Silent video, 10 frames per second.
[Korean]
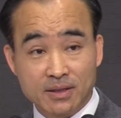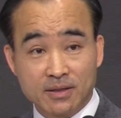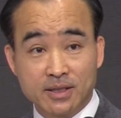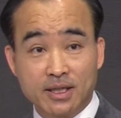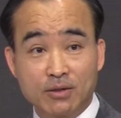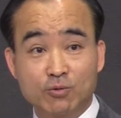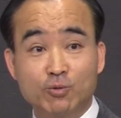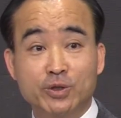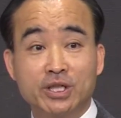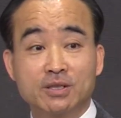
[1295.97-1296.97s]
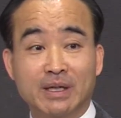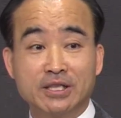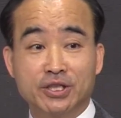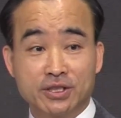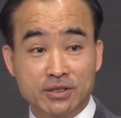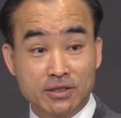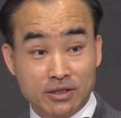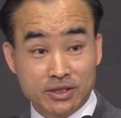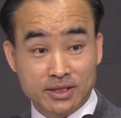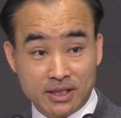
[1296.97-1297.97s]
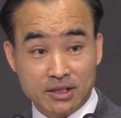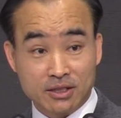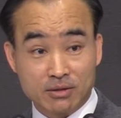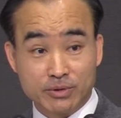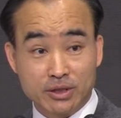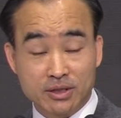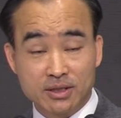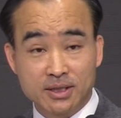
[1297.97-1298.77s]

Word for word: 그러다가 구원의 반열에서 떨어진 상태라면